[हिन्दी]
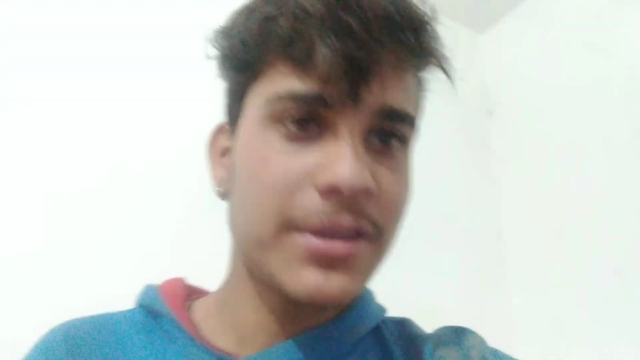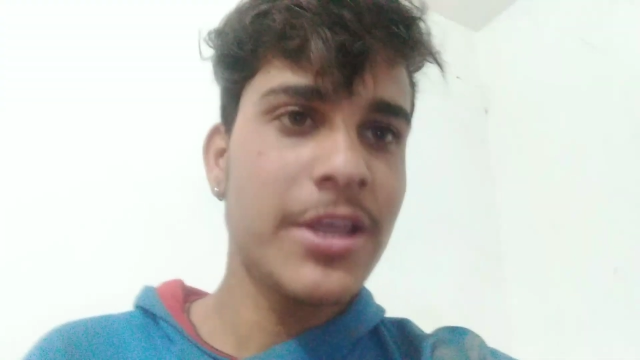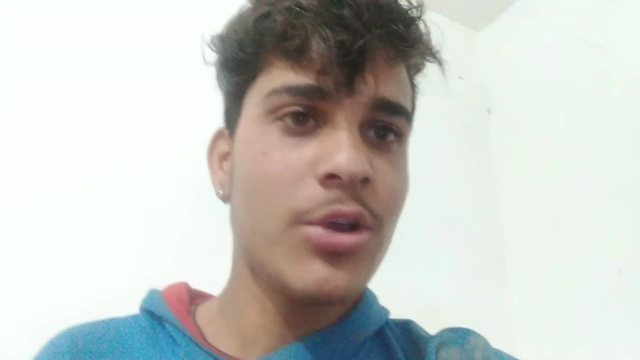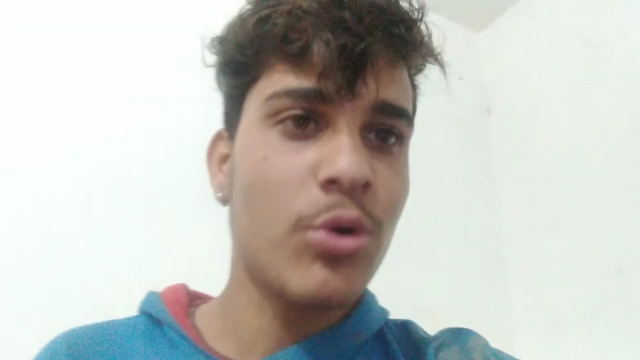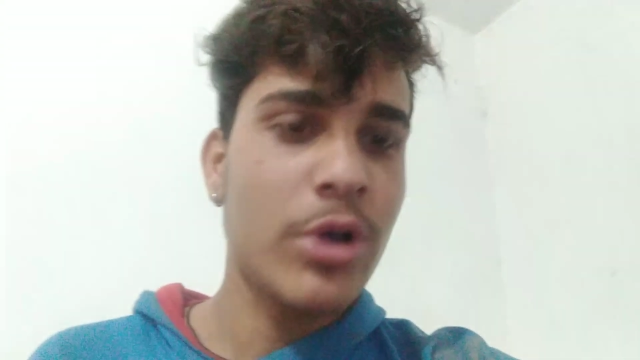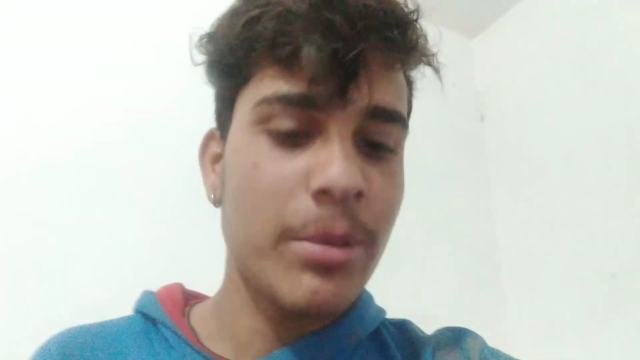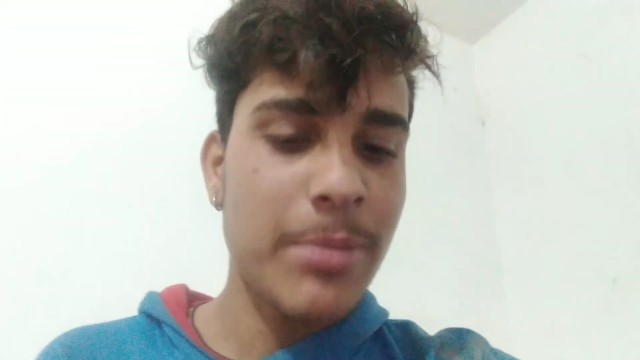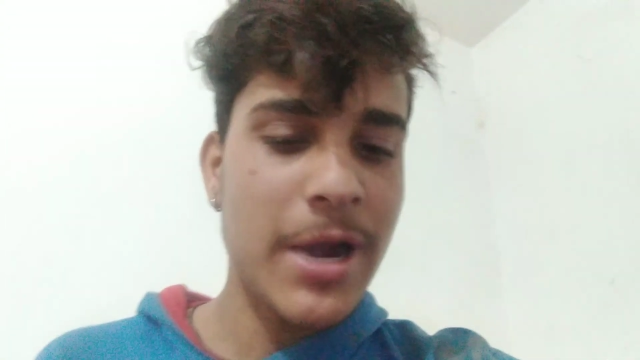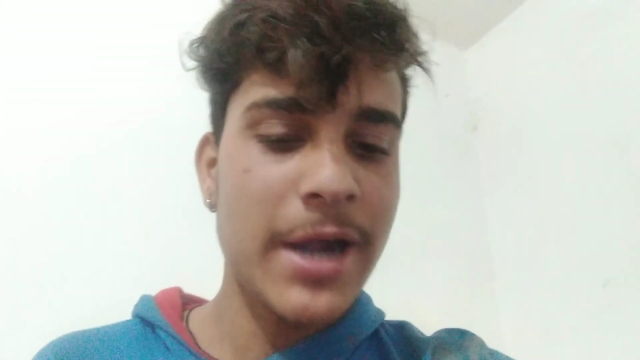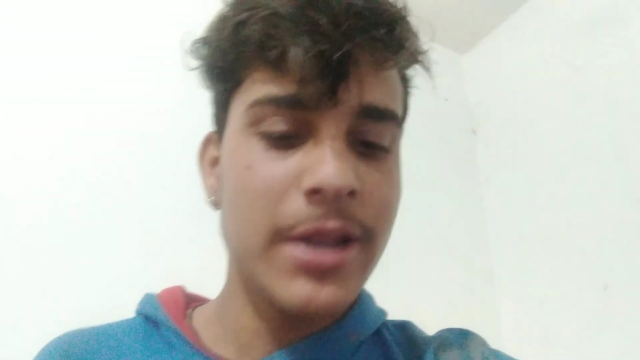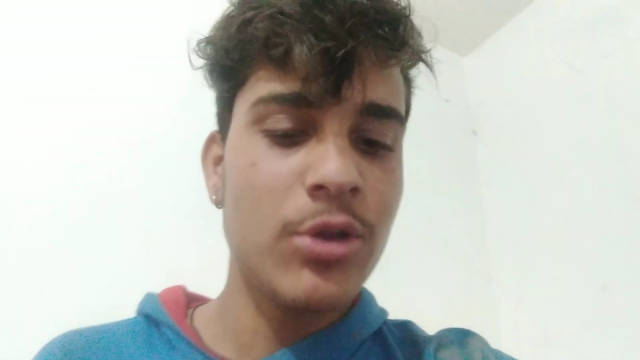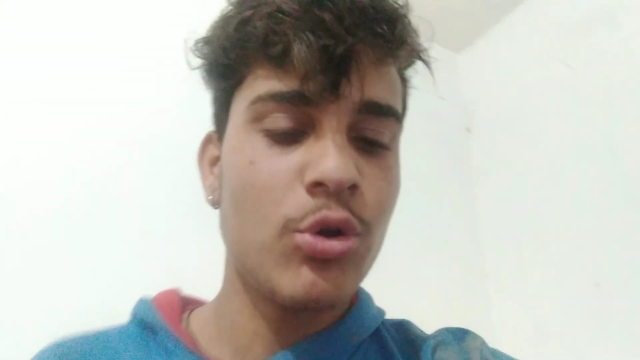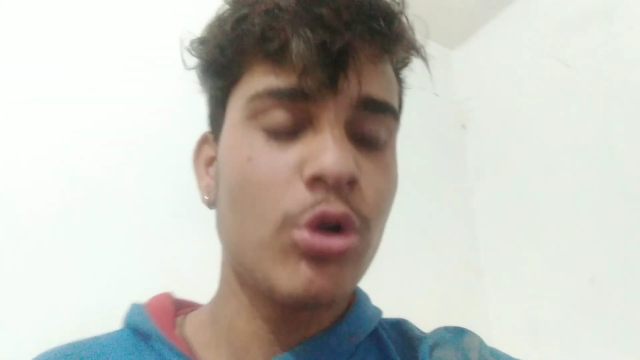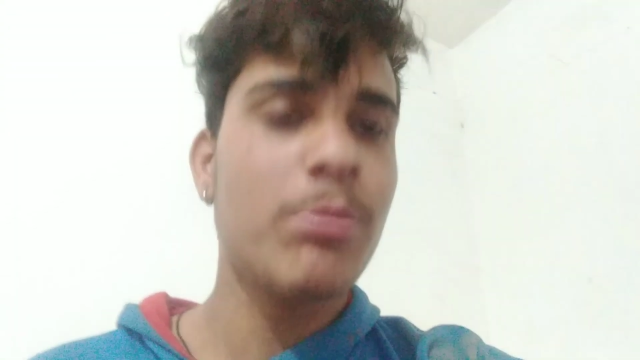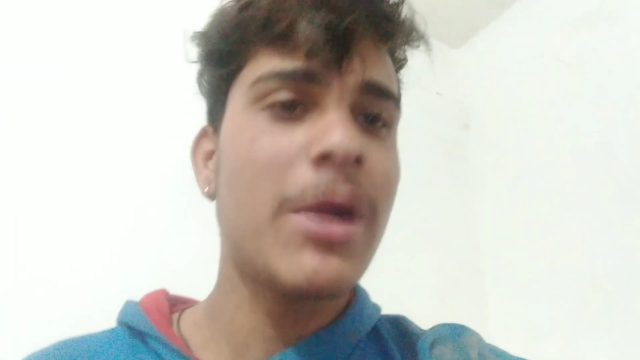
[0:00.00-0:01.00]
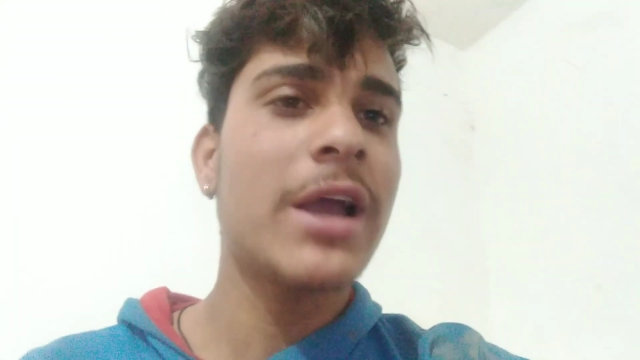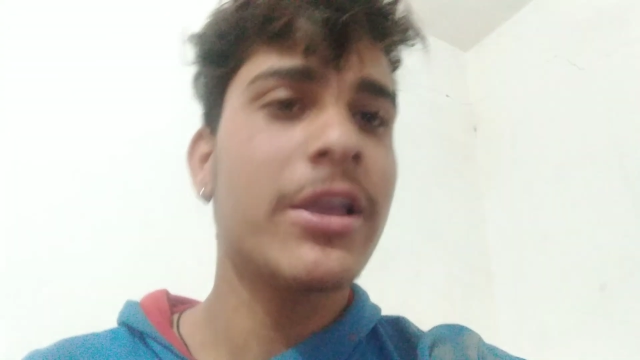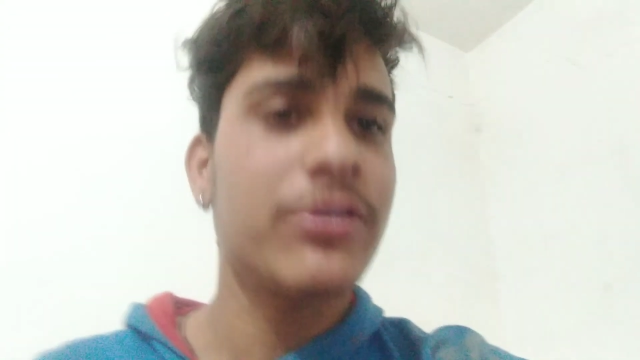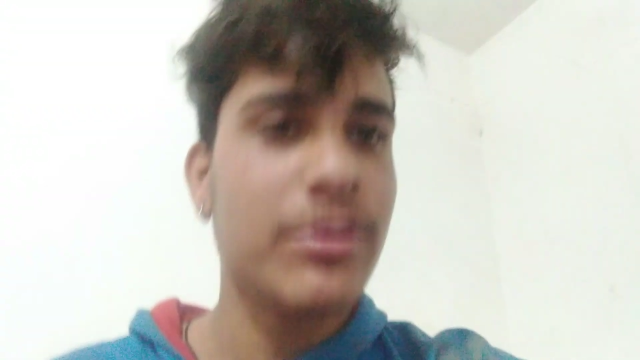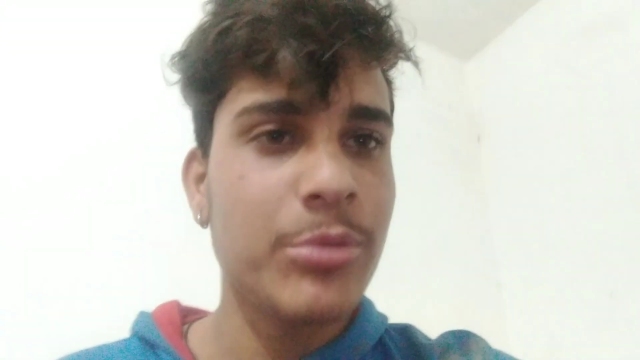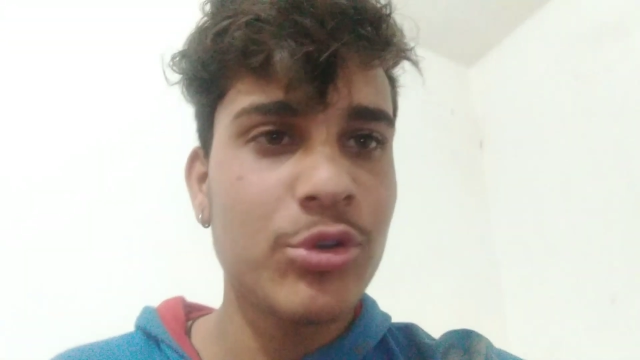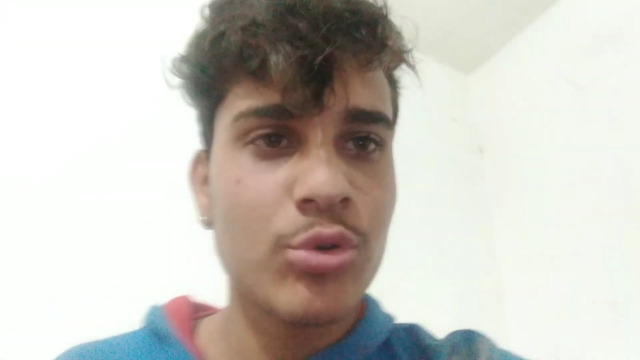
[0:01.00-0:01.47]
जानते ही हो गए पहाड़ी लोग
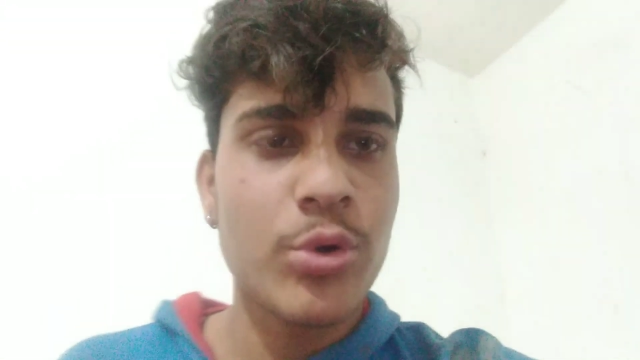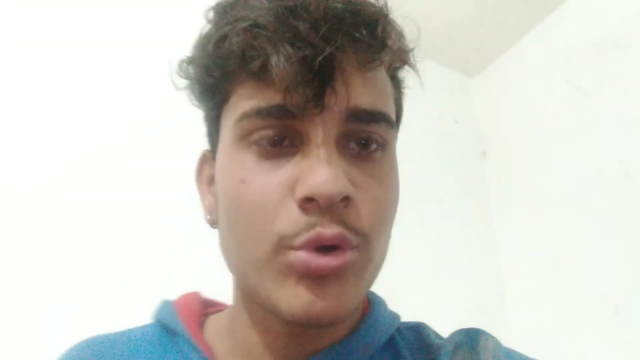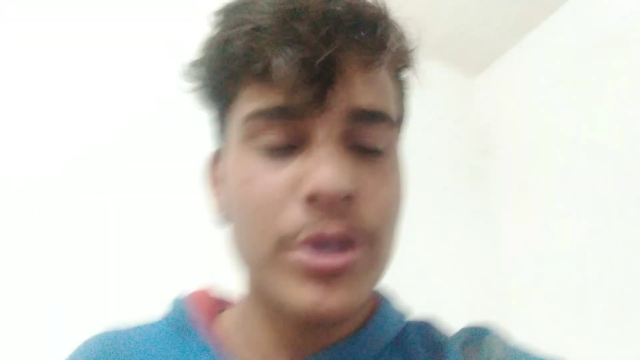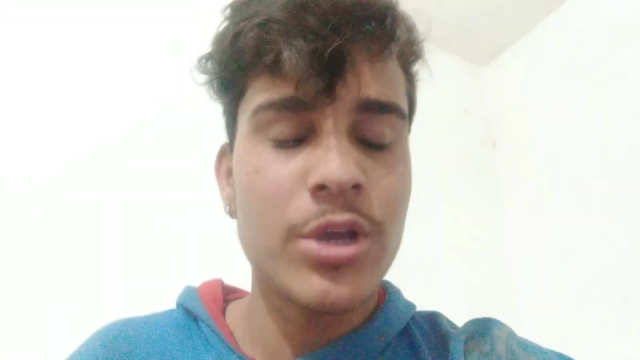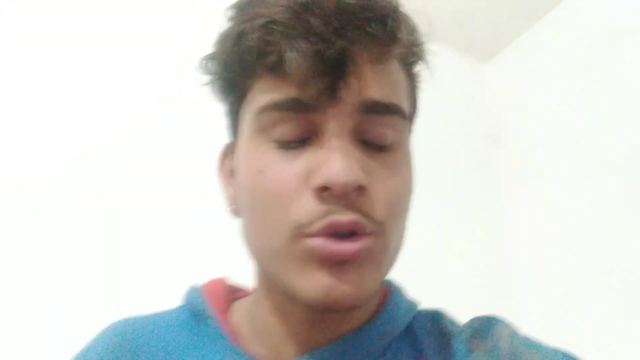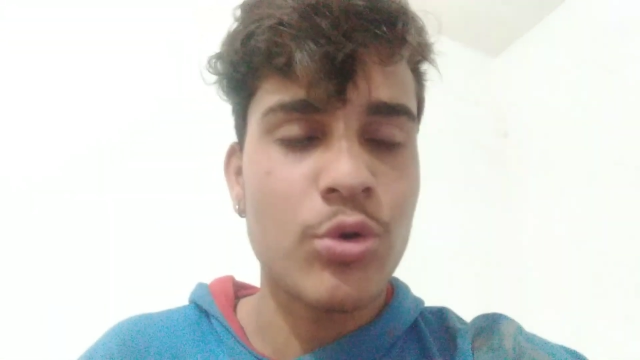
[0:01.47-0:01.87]
बाकी सब इसको